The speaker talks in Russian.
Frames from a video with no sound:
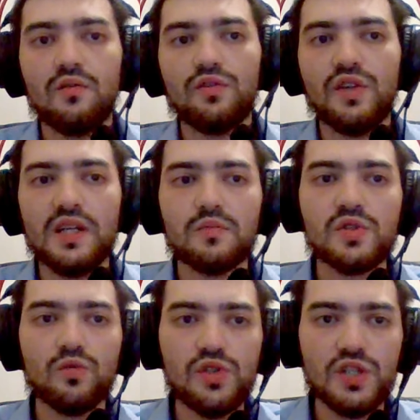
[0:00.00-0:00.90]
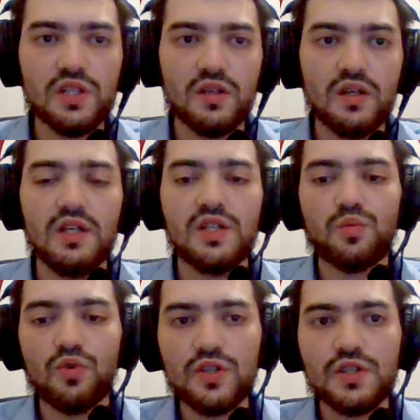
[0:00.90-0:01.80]
Вот в данном случае
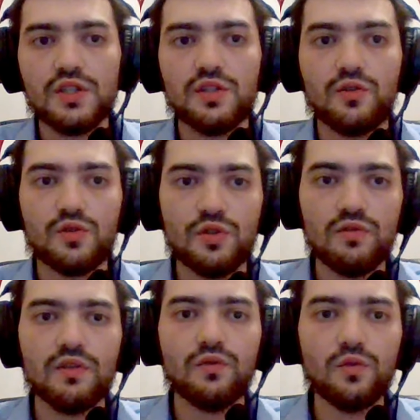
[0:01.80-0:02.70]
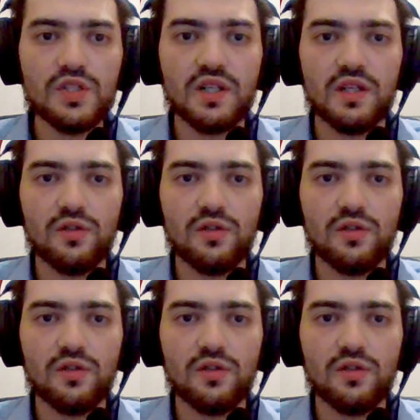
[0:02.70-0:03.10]
используется цитрусовая функция,